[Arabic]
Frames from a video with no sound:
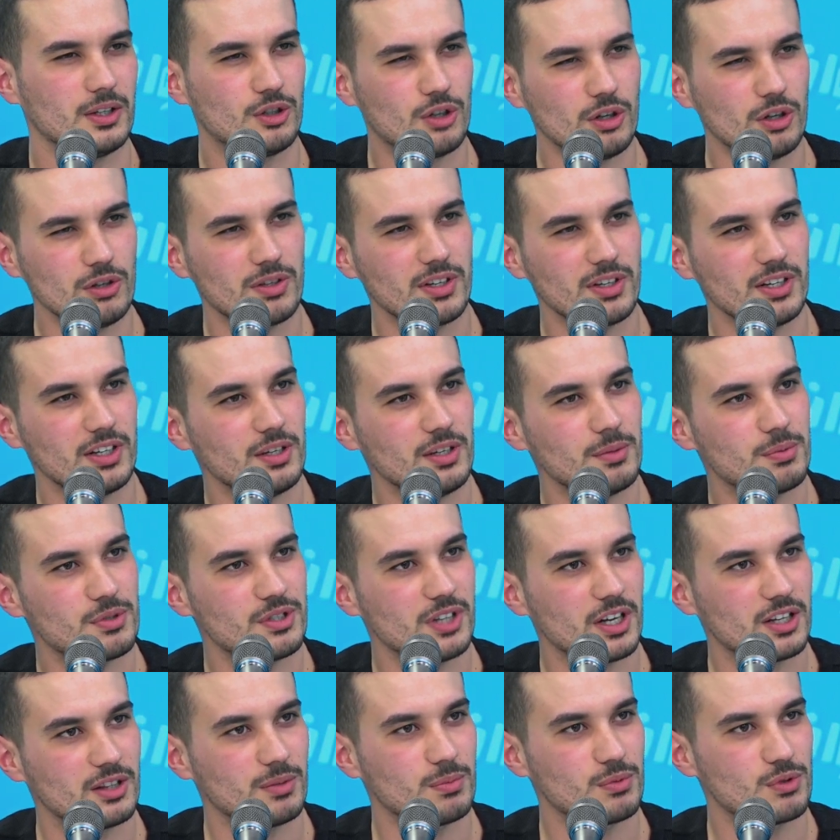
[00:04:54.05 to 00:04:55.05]
كونتر اني باش
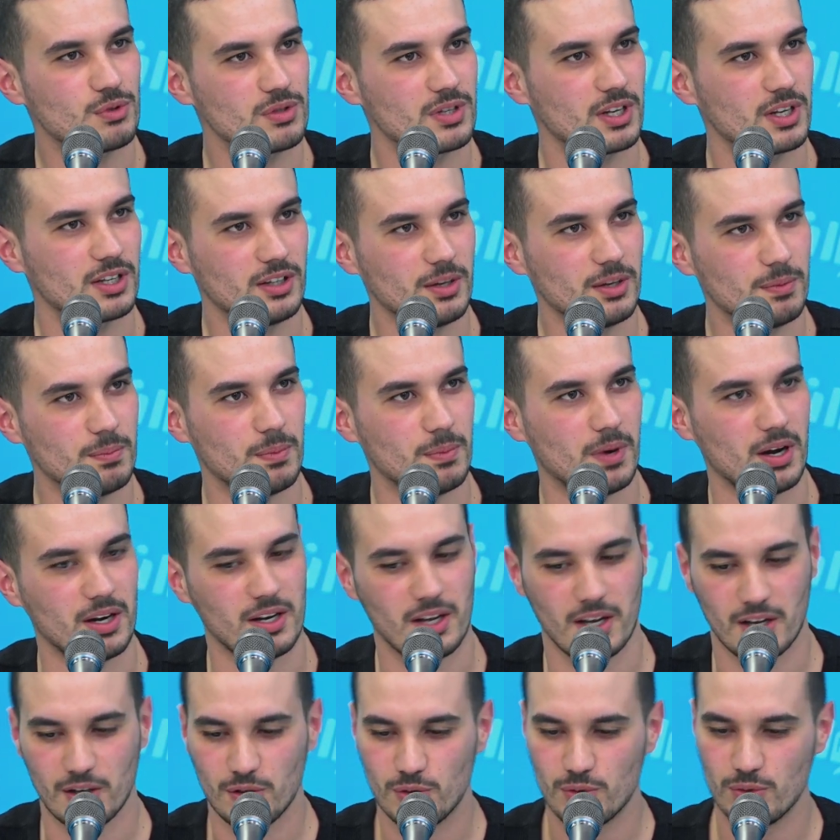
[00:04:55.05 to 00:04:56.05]
نخدم زوز خدم
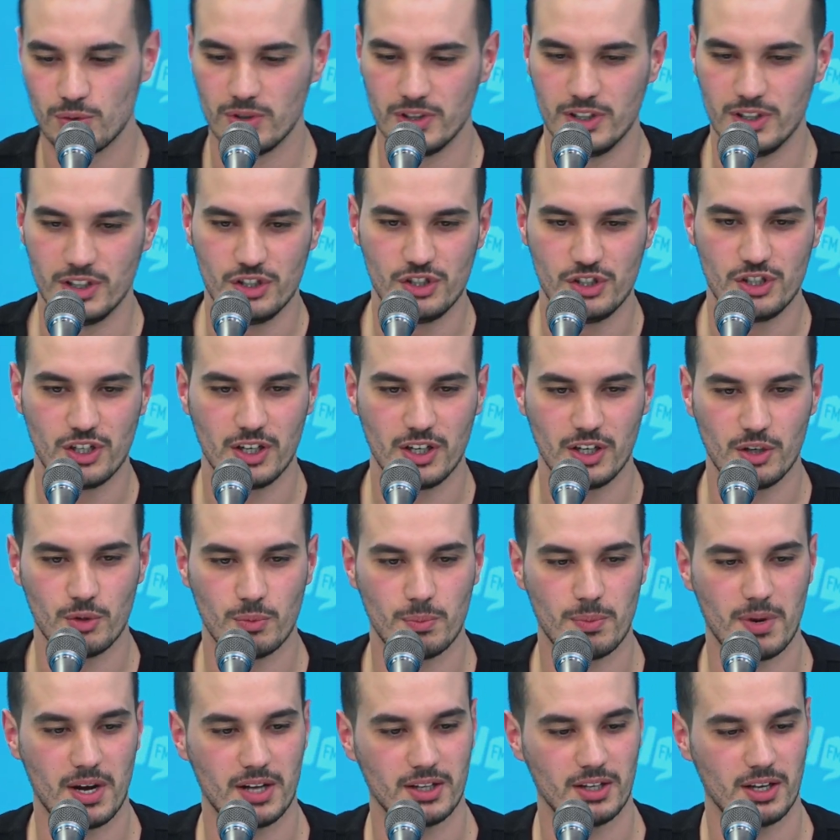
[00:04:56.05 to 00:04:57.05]
معناها نكون دي جي
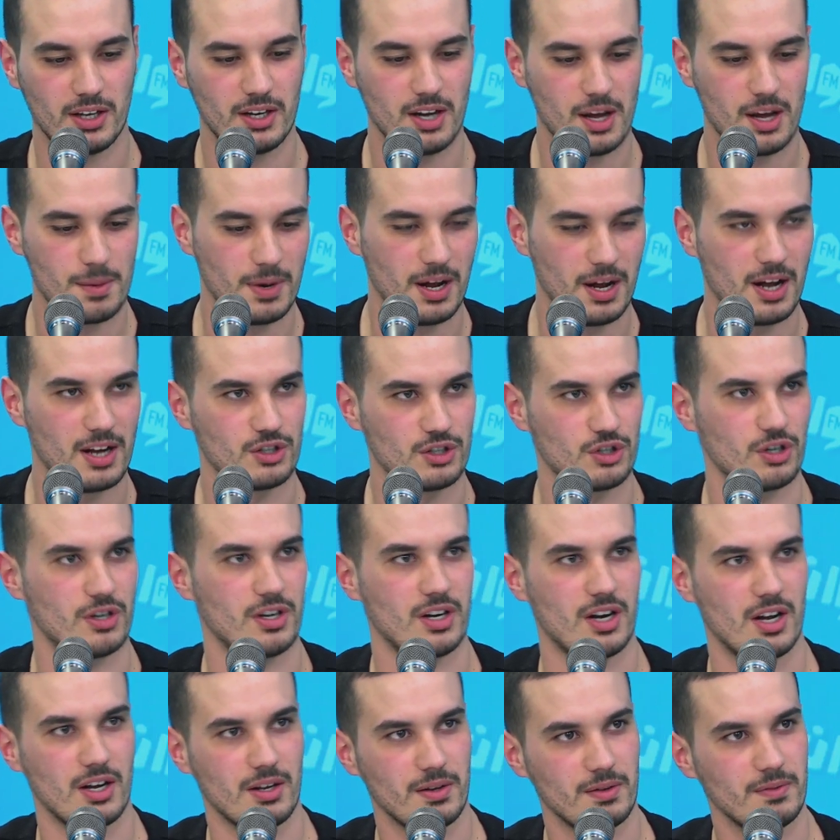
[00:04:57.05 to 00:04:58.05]
ومن بعد نعمل حاجه
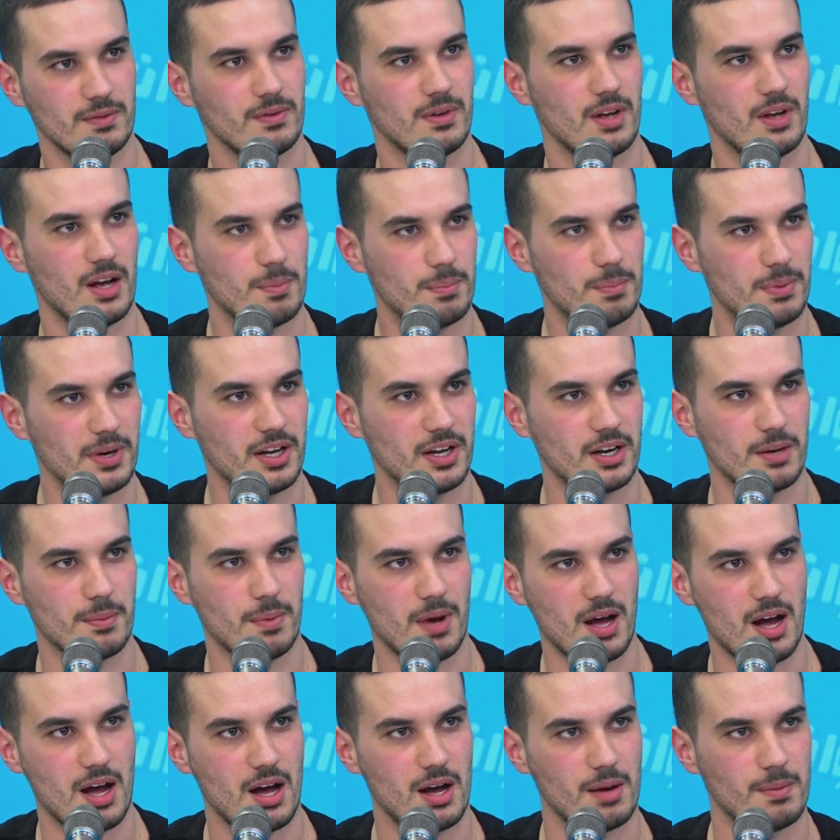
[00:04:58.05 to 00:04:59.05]
اخرى ابار
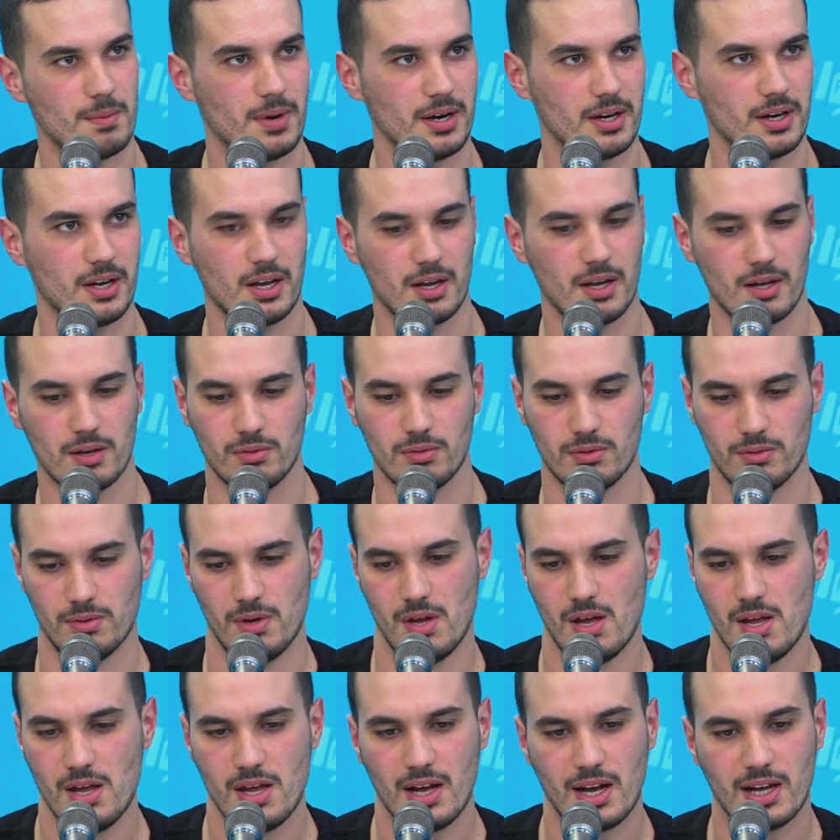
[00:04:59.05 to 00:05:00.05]
معاها معناها
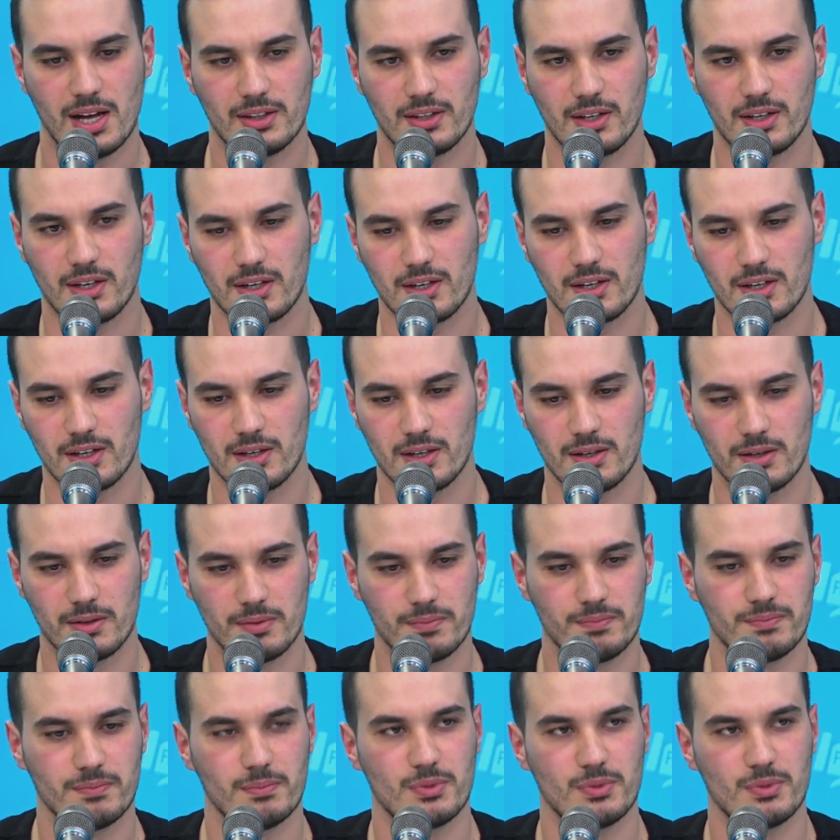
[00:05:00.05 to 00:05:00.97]
خاطر آه،